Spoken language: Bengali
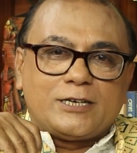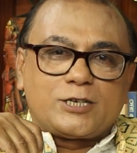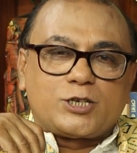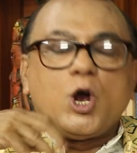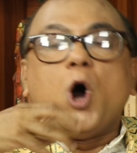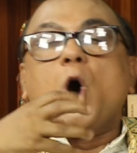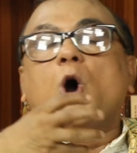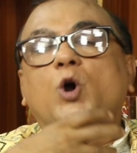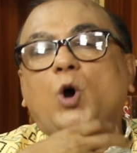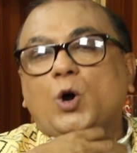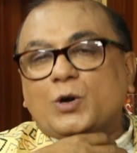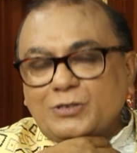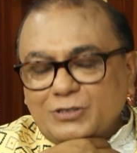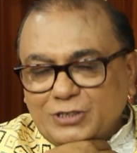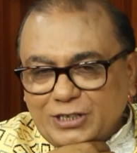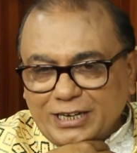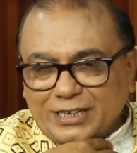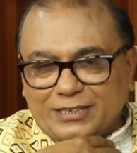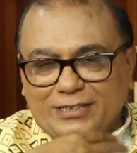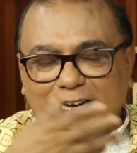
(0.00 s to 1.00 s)

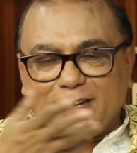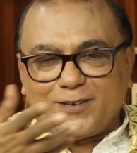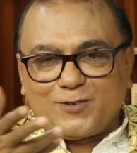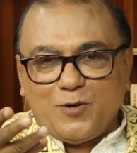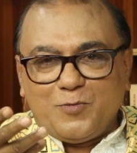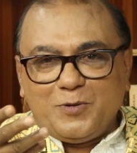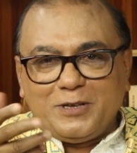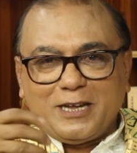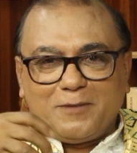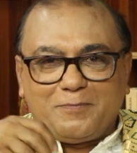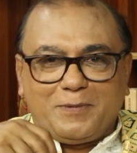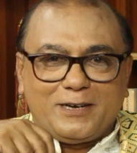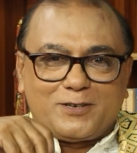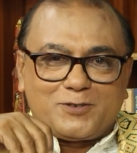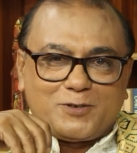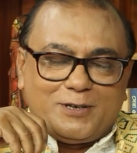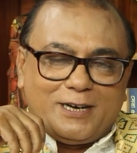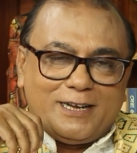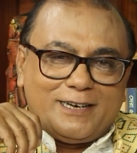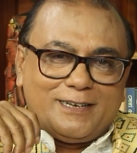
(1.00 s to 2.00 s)
স্বকণ্ঠে তাঁর কবিতা পাঠ
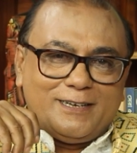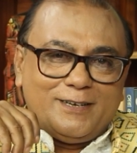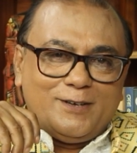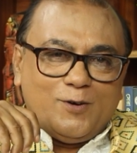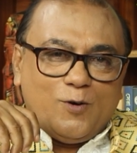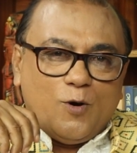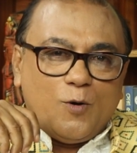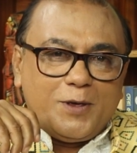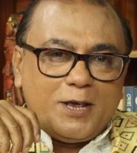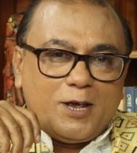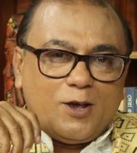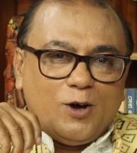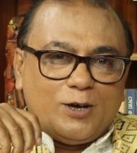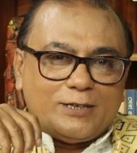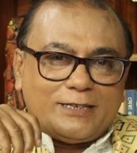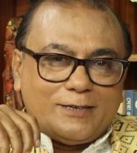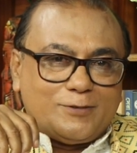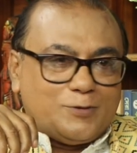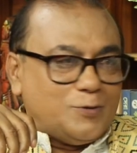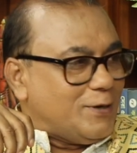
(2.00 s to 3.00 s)
শোনার
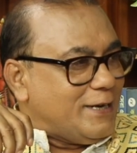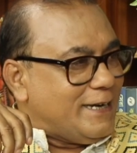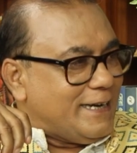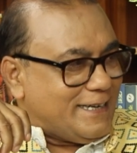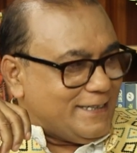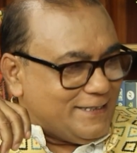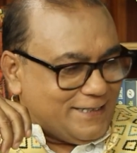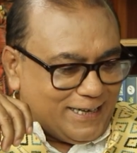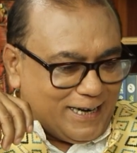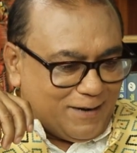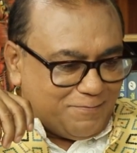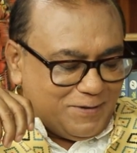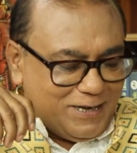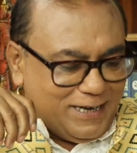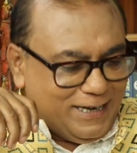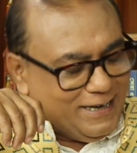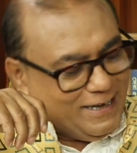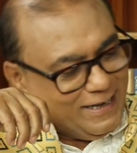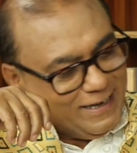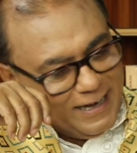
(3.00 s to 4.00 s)
অভিজ্ঞতা ধরে রেখেছেন আপনি
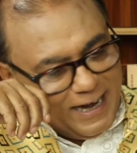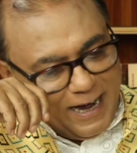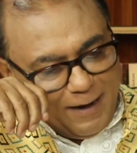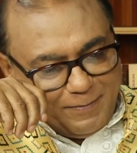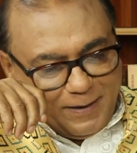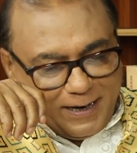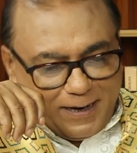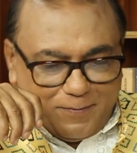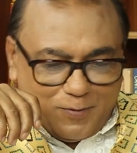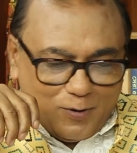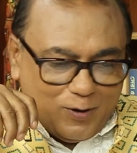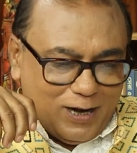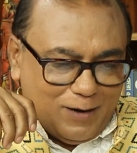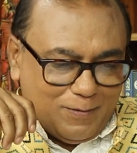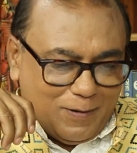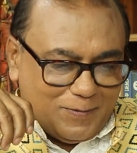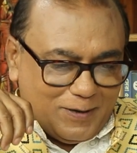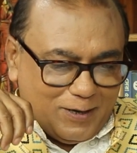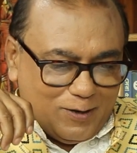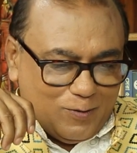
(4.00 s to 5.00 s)
আপনাকে প্রণাম
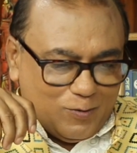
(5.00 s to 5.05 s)
আপনাকে